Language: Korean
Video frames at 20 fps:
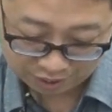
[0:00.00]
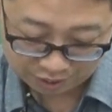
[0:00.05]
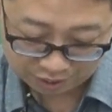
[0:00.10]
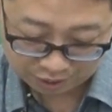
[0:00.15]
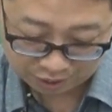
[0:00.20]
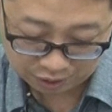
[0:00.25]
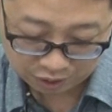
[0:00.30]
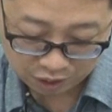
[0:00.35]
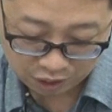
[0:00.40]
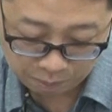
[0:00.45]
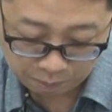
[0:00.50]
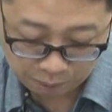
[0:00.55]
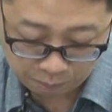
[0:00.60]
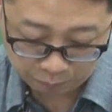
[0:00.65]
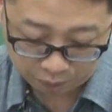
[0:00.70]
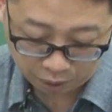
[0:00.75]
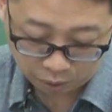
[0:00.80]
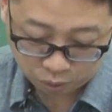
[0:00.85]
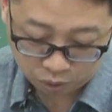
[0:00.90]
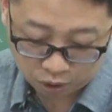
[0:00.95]
어,
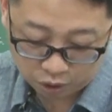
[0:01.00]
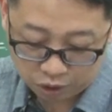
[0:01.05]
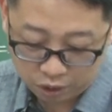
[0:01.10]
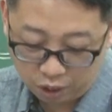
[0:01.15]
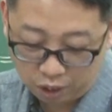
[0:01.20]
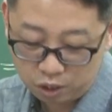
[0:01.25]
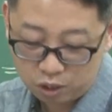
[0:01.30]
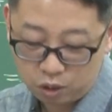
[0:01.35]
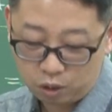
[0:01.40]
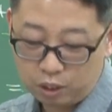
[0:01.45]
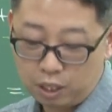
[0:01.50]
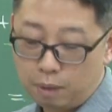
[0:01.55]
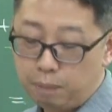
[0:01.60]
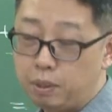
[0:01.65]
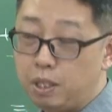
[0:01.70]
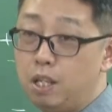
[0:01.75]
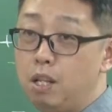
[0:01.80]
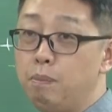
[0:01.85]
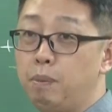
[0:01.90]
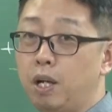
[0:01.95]
11번 하고 있었죠?
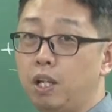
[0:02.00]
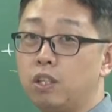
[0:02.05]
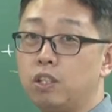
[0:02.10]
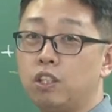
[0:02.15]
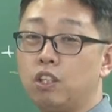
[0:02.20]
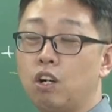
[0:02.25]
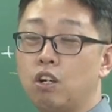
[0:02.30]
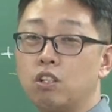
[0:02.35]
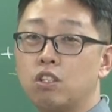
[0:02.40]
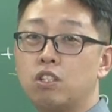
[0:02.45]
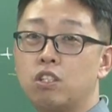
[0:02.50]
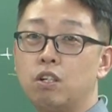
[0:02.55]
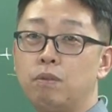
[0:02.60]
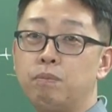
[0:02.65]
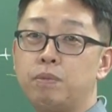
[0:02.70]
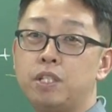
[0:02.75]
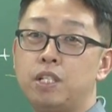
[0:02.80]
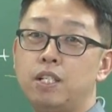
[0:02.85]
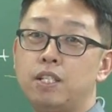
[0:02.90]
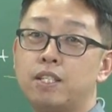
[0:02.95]
정답이 1번
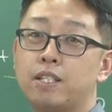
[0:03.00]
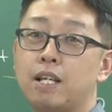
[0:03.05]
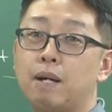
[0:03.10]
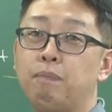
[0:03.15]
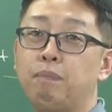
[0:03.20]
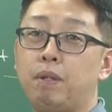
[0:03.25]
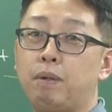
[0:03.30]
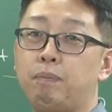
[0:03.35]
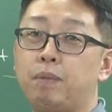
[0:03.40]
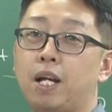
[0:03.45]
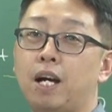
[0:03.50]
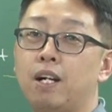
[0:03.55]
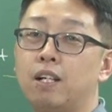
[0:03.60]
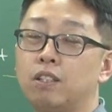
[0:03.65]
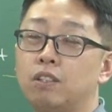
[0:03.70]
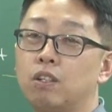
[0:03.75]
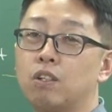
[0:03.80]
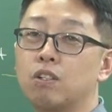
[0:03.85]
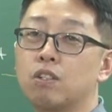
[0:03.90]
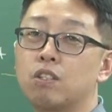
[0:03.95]
0.73 됩니다.
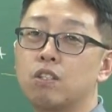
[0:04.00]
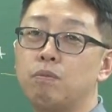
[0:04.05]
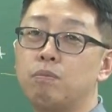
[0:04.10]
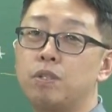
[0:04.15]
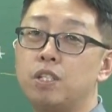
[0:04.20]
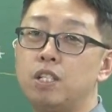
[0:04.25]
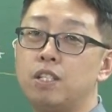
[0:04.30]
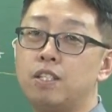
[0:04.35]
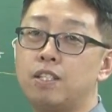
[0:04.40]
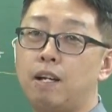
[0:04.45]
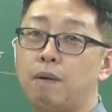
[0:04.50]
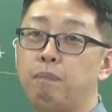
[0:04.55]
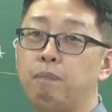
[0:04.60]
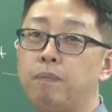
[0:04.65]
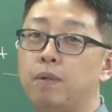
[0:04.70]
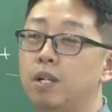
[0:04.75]
0.73